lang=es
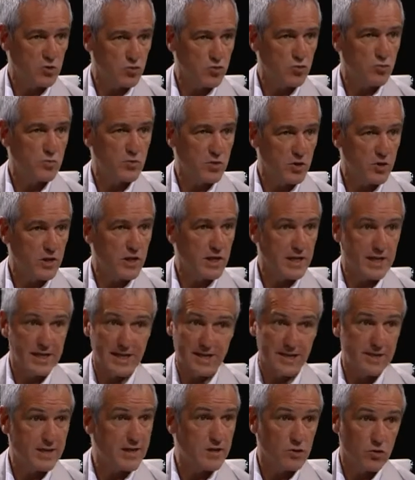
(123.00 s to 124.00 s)
consumidores de
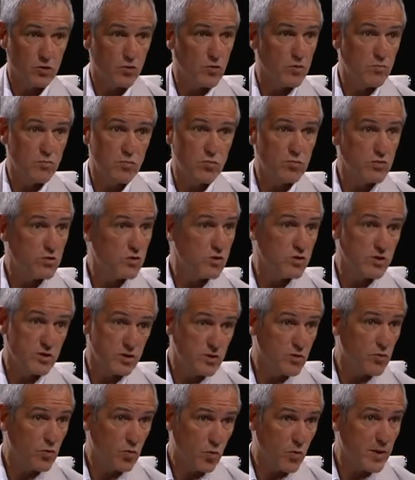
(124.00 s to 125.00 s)
energía en todo el mundo y
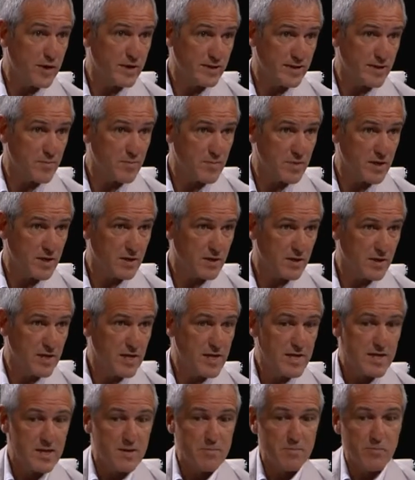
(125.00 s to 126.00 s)
en Uruguay también.
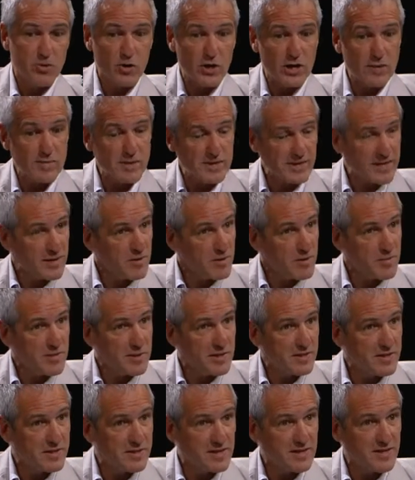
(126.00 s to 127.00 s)
Pero
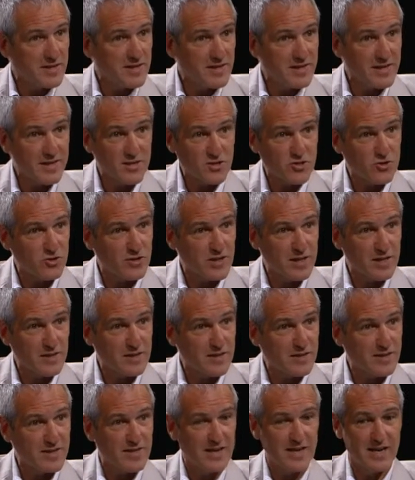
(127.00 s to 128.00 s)
lamentablemente, en relación
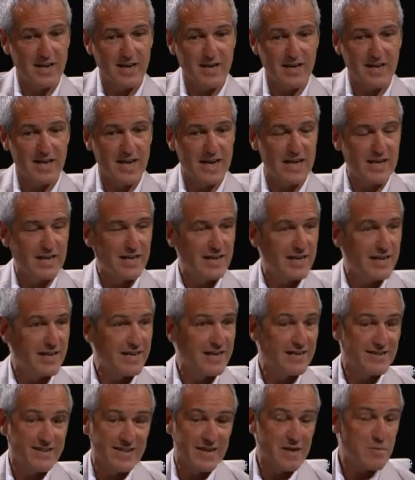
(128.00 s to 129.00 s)

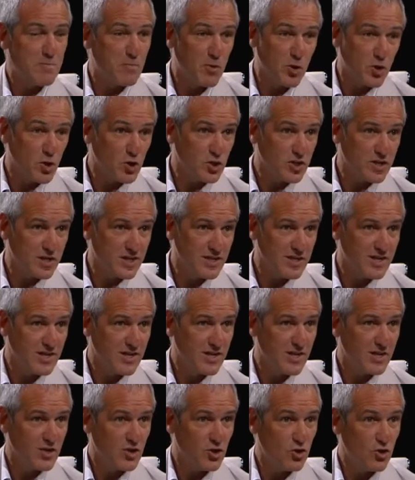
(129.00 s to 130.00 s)
al, transporte,
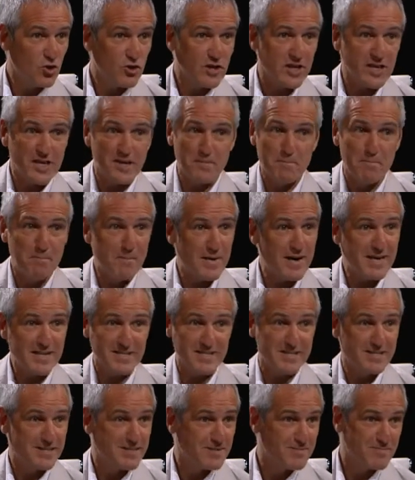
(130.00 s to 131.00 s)
lo que
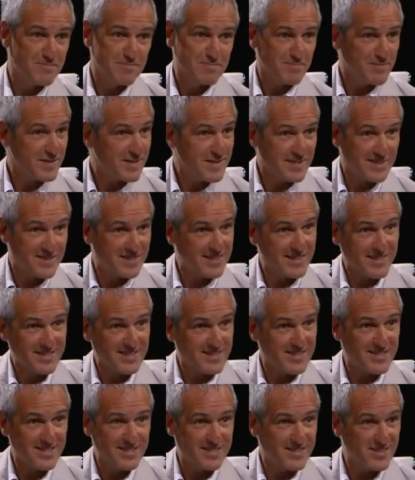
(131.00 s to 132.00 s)
más este,
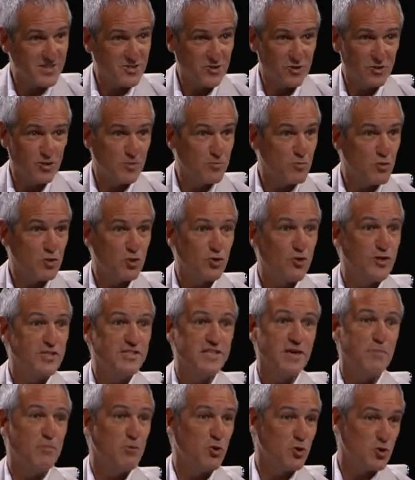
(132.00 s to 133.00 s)
existe son los
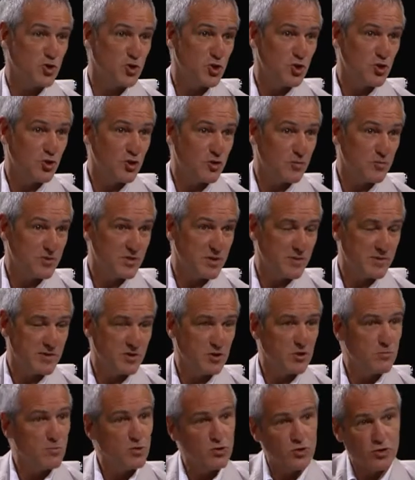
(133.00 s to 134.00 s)
motores a explosión, como se llama,
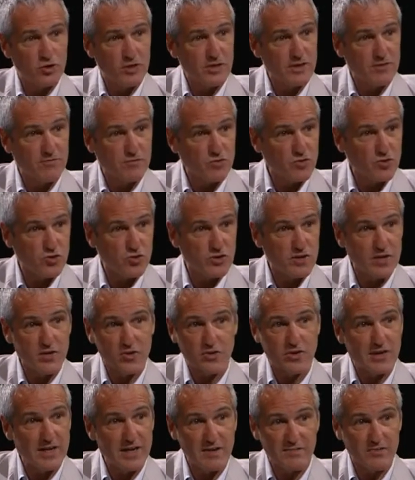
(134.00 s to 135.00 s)
los motores que funcionan
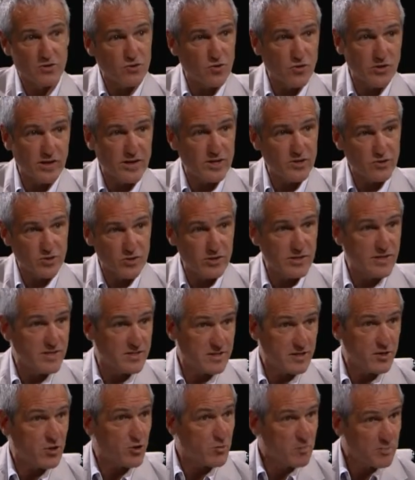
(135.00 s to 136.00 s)
con nafto, con gasoil, es
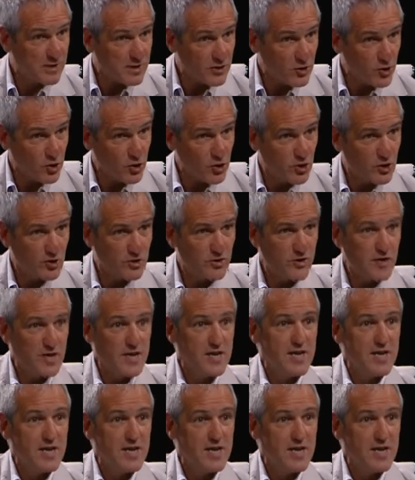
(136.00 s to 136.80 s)
decir, con petróleo.